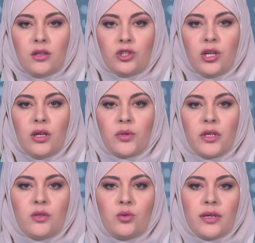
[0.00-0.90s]
يشرع
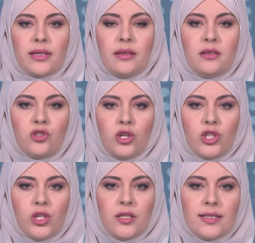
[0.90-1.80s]
رئيس أركان
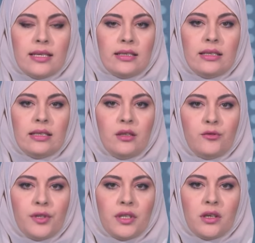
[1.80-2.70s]
الجيش
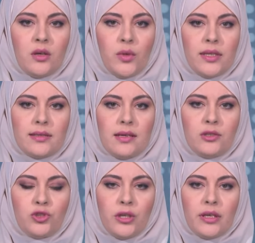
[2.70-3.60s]
الجزائري الفريق أول
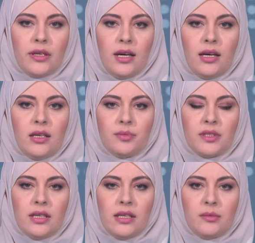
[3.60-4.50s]
سعيد شنجريحة
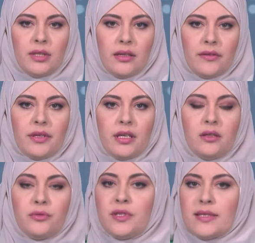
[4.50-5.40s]
ابتداء من
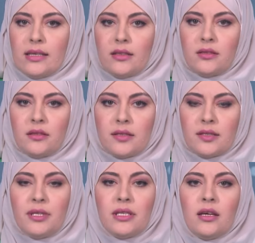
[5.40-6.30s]
الاثنين في زيارة
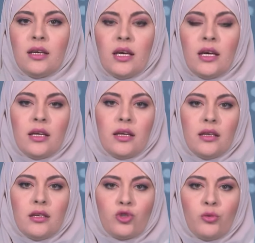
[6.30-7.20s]
رسمية
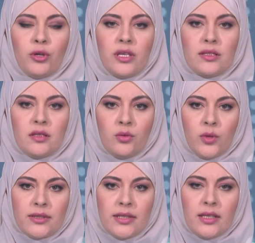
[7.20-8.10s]
إلى جمهورية
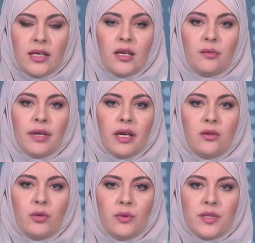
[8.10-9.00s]
رواندا
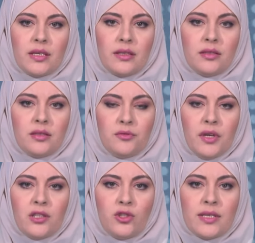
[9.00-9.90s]
بيان لوزارة
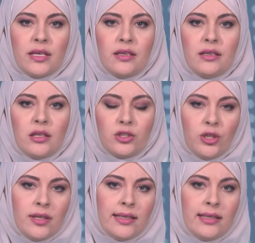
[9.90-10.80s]
الدفاع الجزائرية
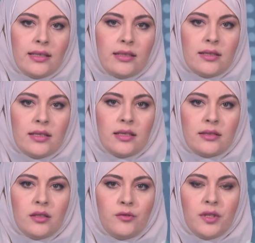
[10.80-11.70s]
أشار إلى أن
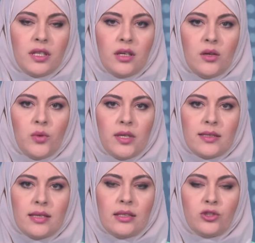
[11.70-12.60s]
زيارة الفريق
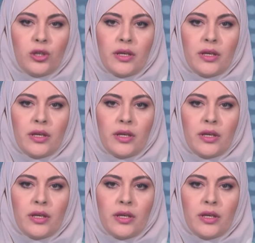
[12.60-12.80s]
أول سعيد